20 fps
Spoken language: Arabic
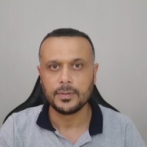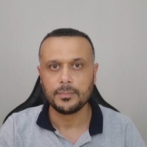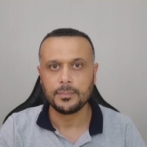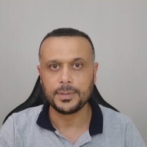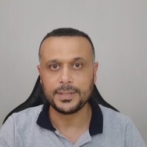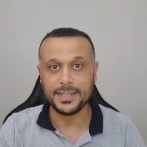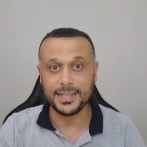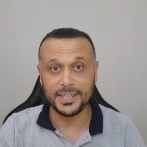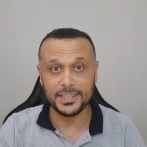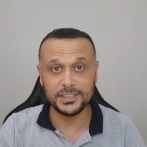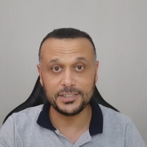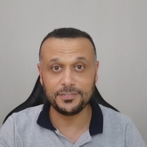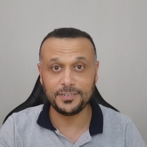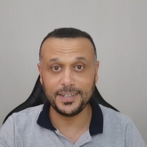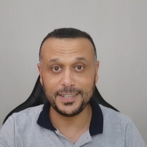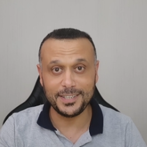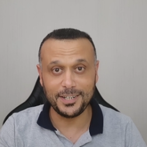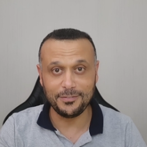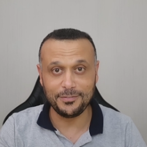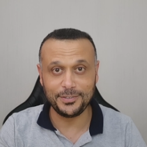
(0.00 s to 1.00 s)
بدنا نيجي
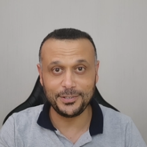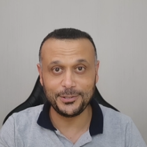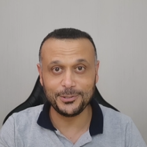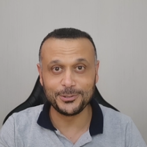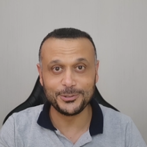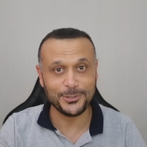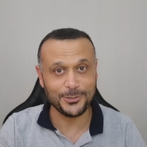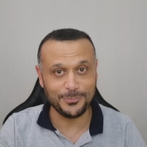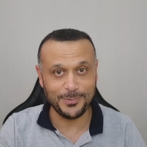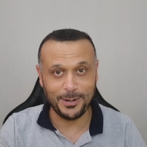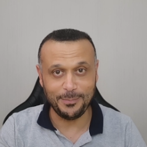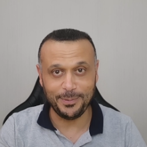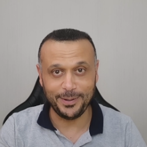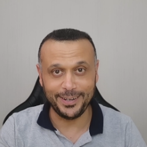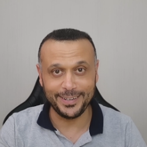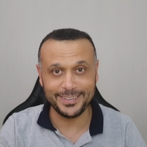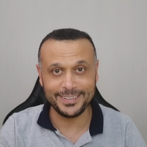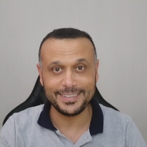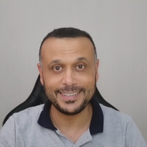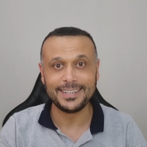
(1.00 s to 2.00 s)
في هذا الفيديو نشوف مع
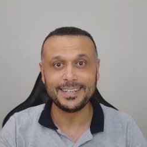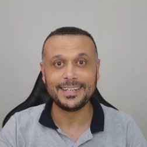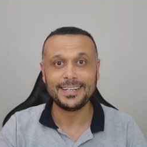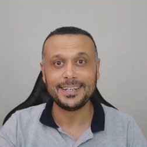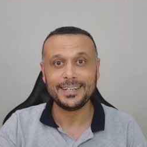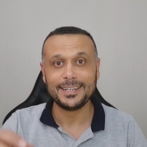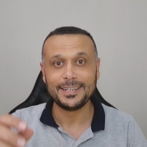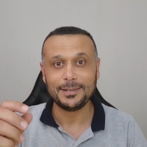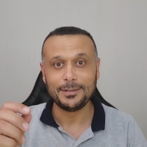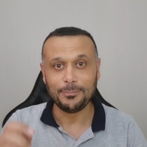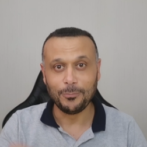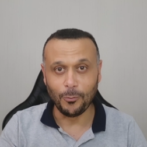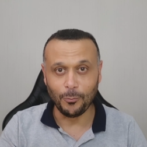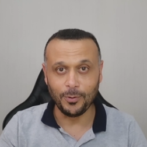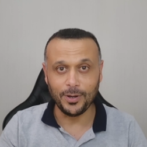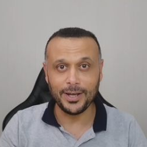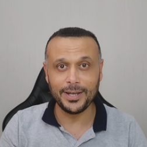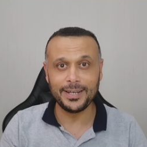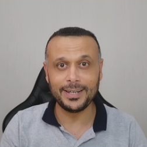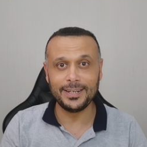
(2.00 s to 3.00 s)
بعض
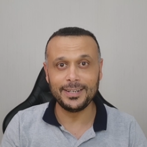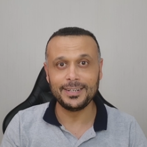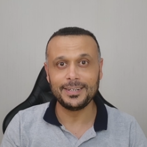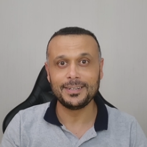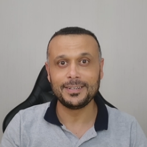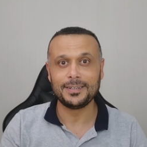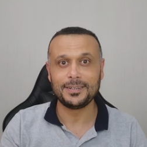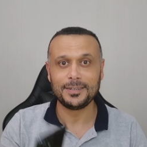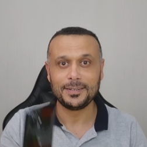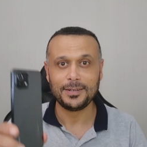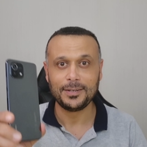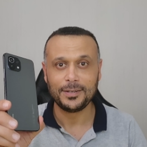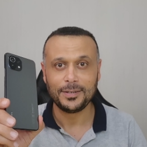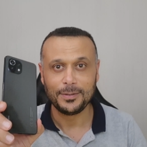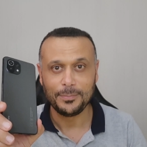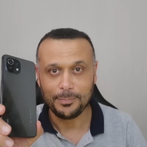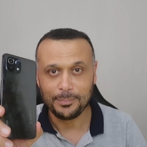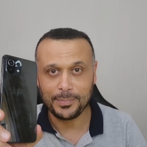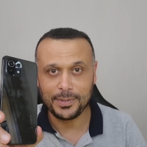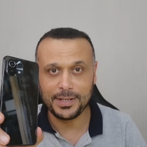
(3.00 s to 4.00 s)
موبايل
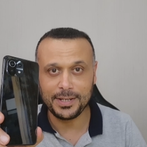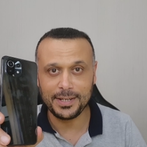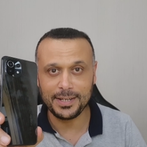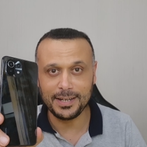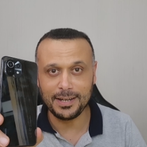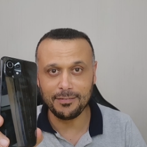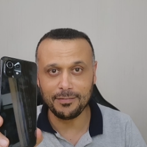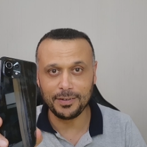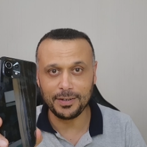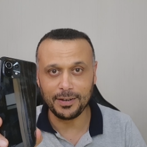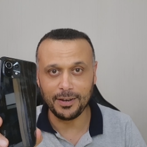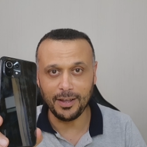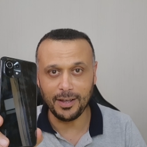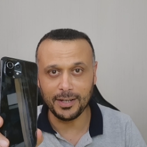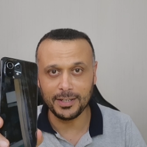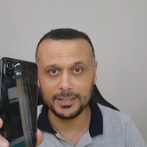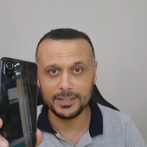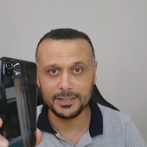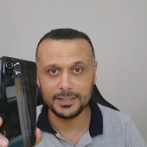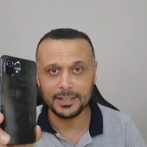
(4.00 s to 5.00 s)
مي 11
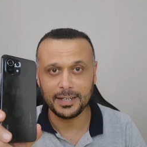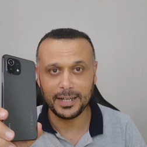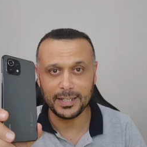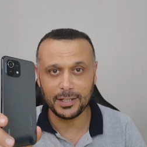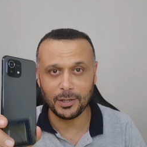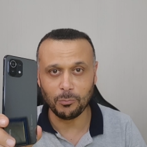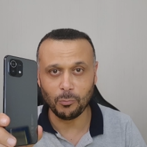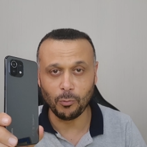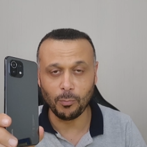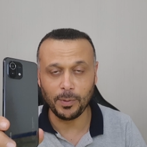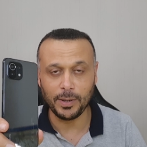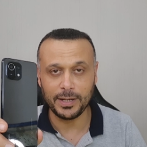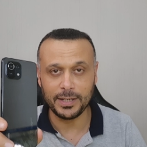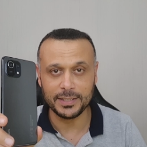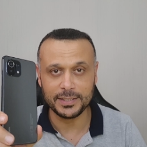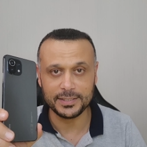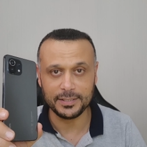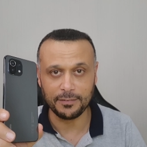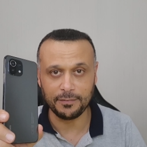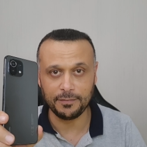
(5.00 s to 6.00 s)
لايت هذا الموبايل
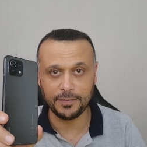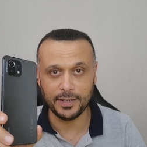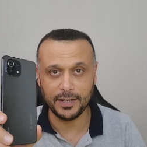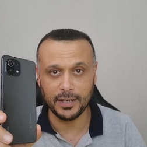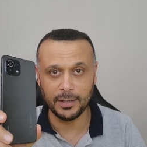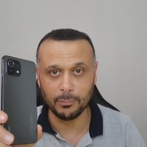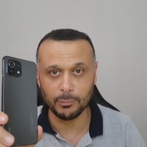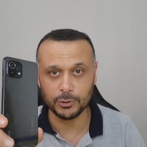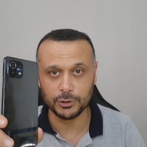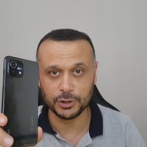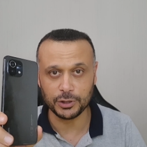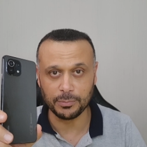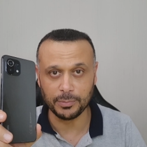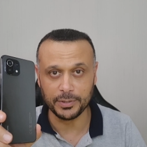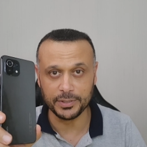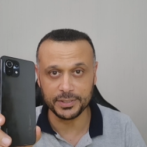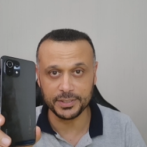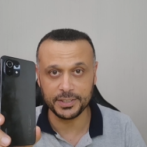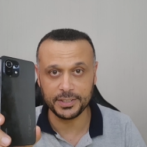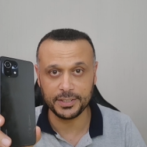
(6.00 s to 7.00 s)
السفاح
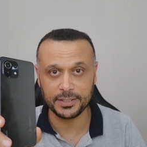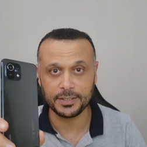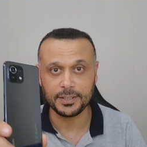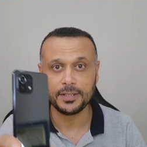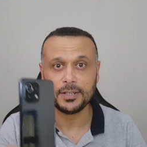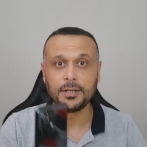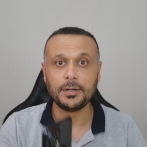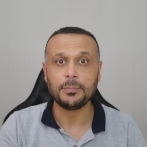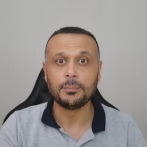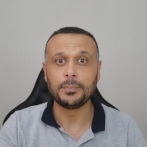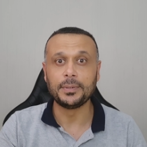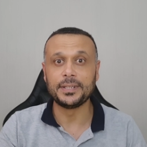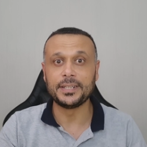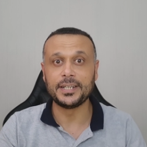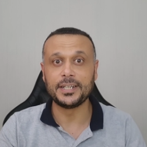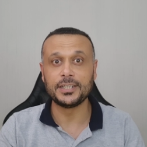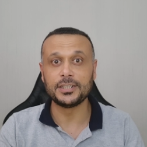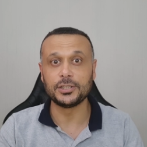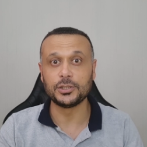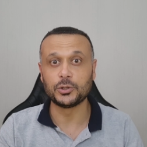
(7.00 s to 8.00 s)
المجرم الصغير
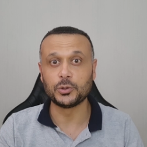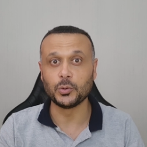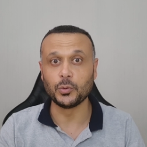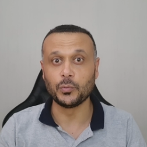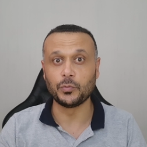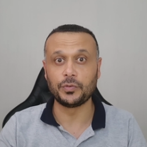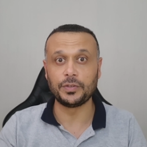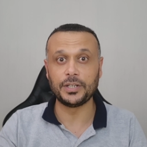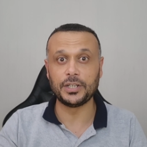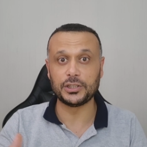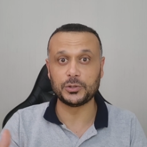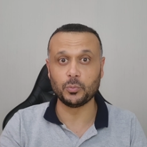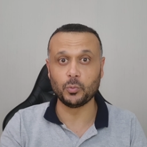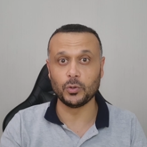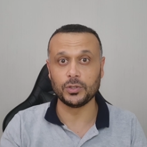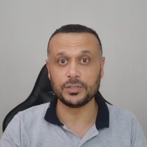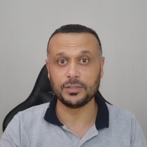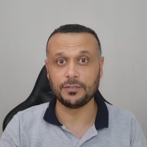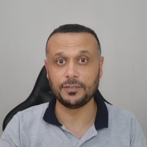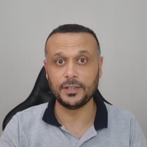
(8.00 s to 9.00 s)
بدنا نيجي نشوف ايش
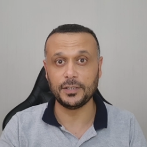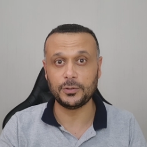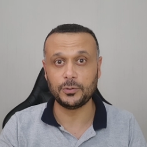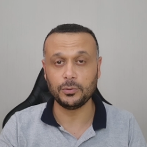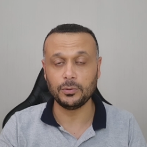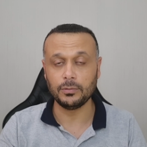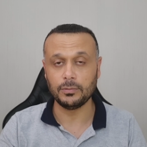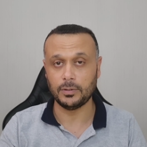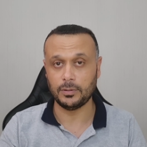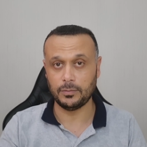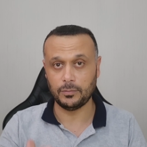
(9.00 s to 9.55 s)
مواصفاته